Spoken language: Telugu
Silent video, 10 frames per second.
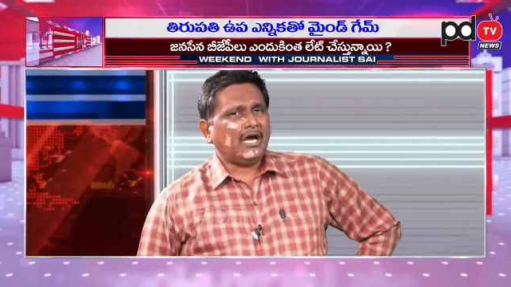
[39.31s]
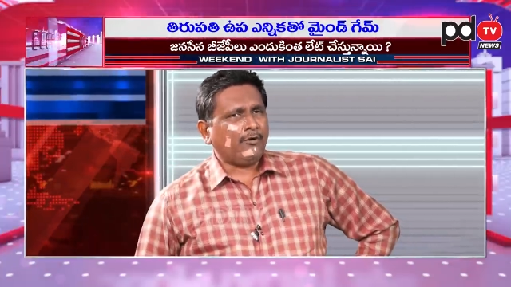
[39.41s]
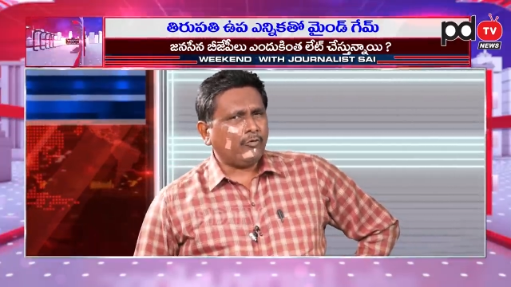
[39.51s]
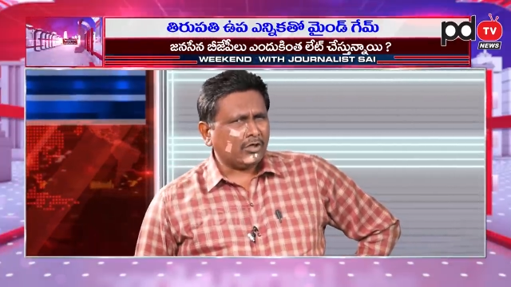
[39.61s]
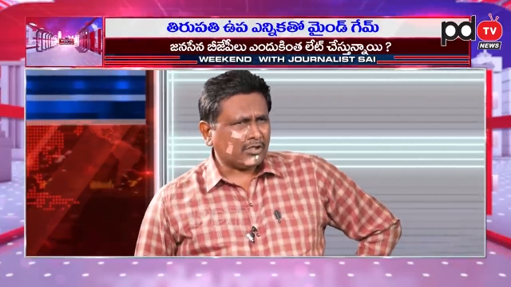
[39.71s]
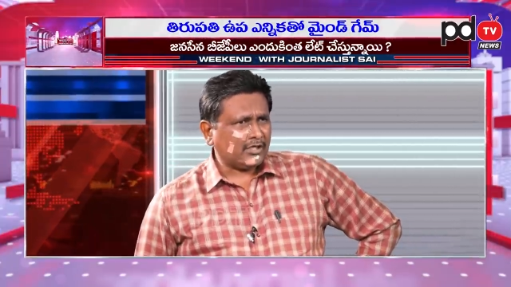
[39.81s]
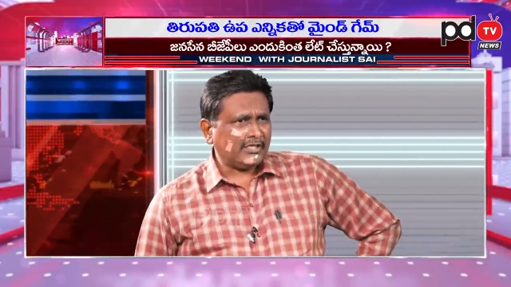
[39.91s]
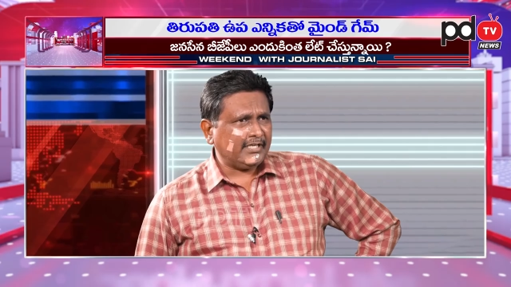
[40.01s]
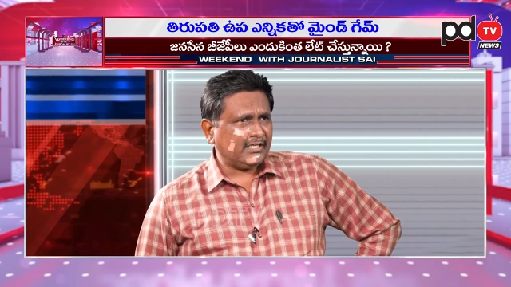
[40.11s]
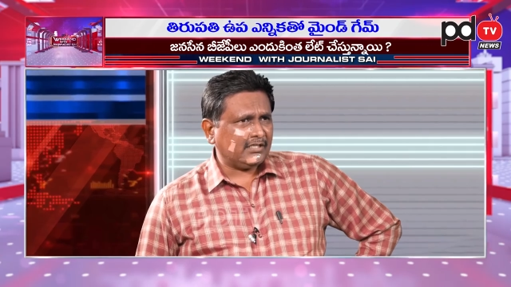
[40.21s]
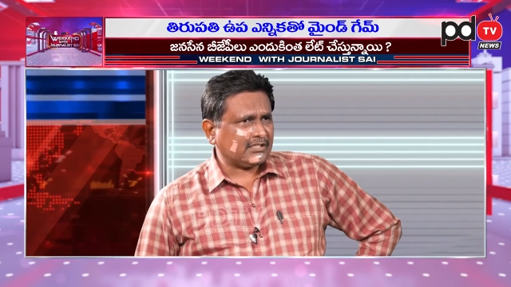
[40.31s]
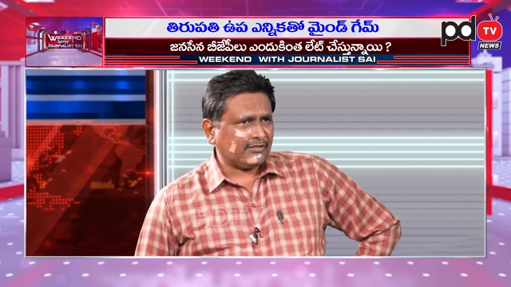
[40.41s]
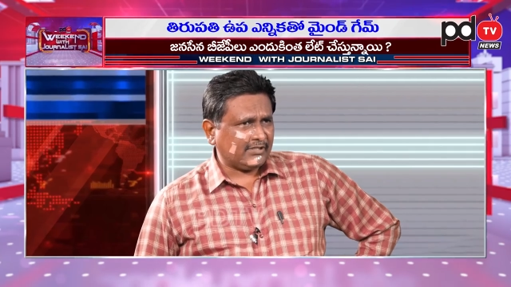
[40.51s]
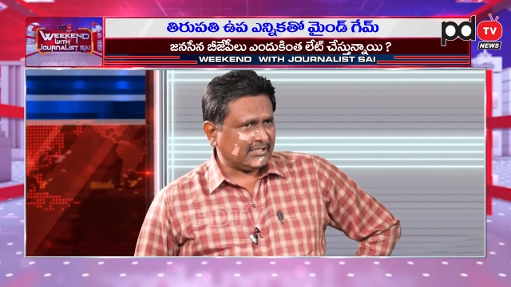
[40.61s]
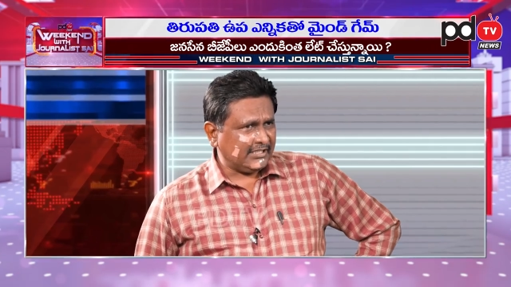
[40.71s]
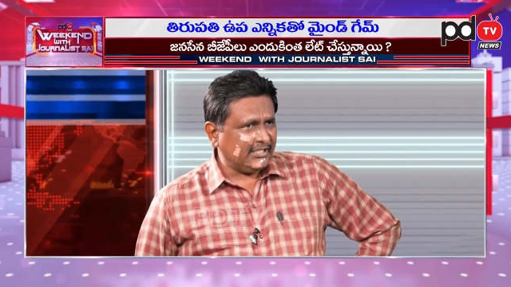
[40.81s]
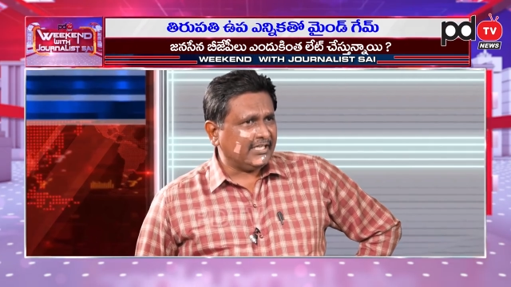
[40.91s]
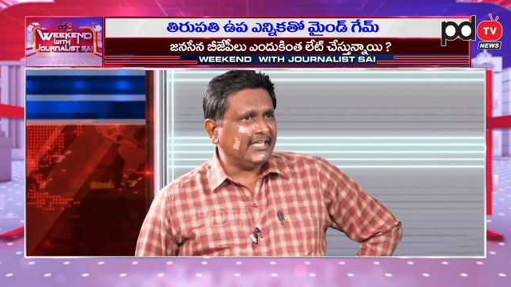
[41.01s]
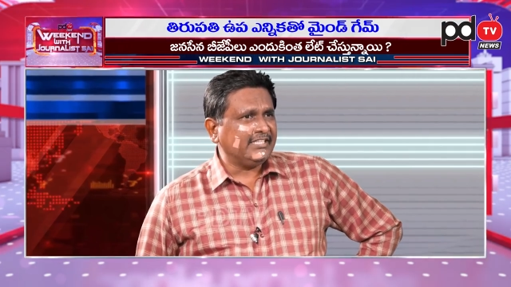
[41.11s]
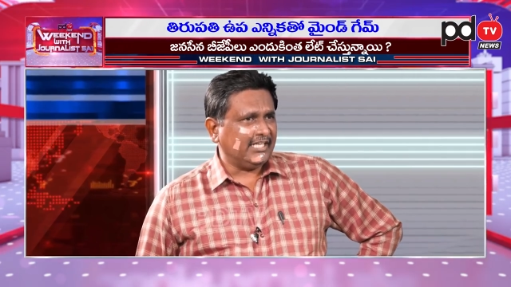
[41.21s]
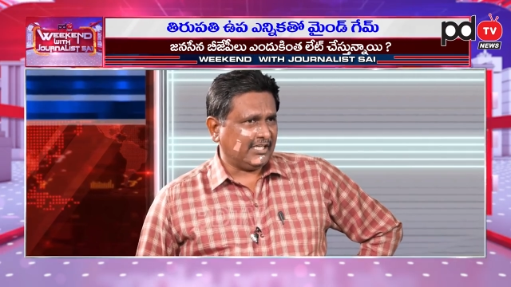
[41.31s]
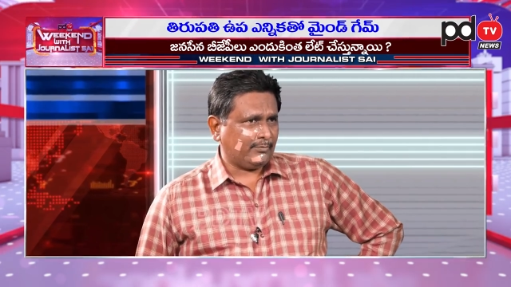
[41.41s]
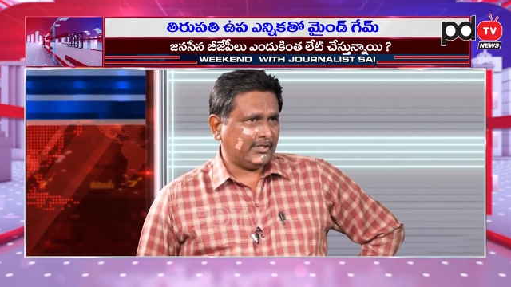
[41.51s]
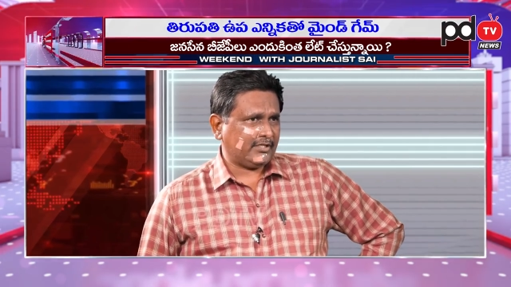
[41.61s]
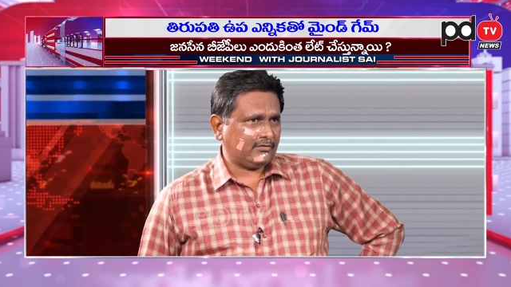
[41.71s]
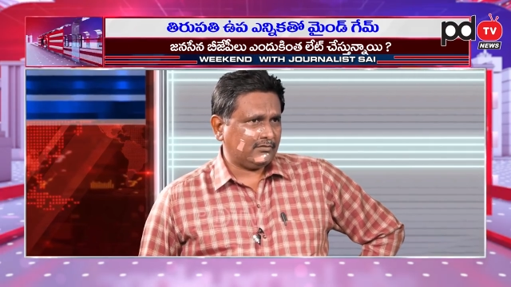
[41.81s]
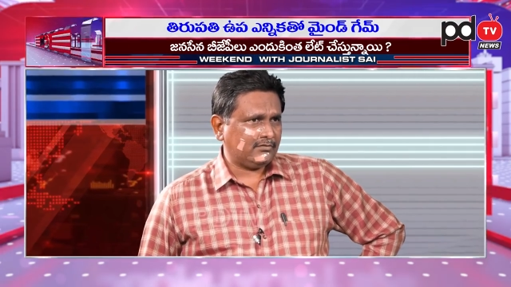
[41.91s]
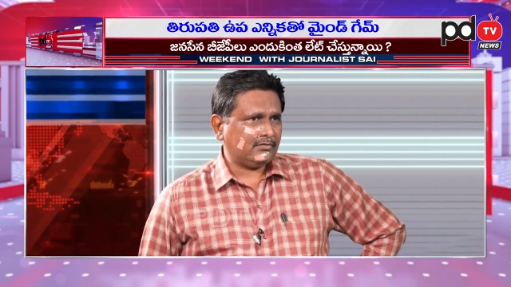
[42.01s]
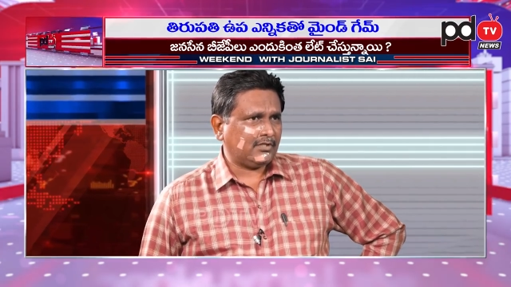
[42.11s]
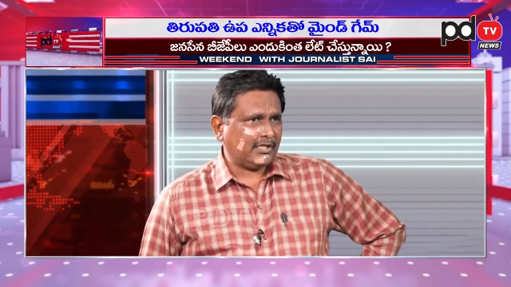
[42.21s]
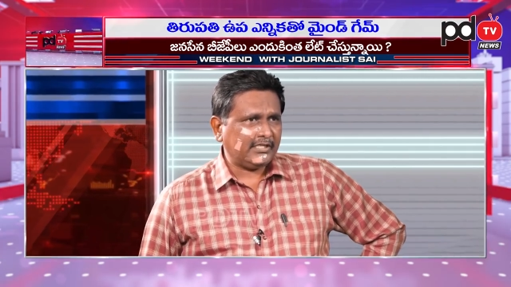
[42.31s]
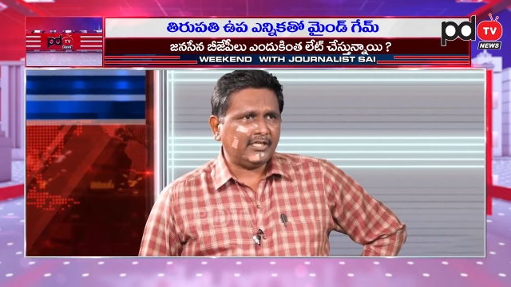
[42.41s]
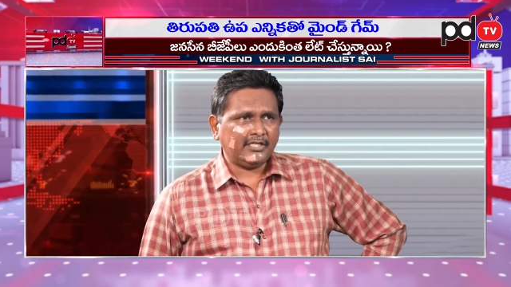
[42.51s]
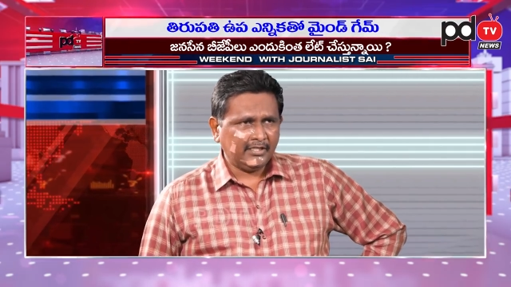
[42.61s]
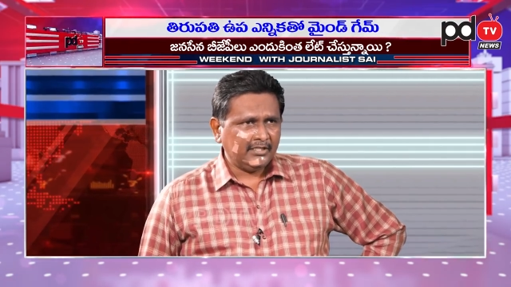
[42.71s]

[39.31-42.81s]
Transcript: ఆ ఓట్లని తర్వాత వీళ్ళు గెయిన్ చేయలేకపోయారు అదే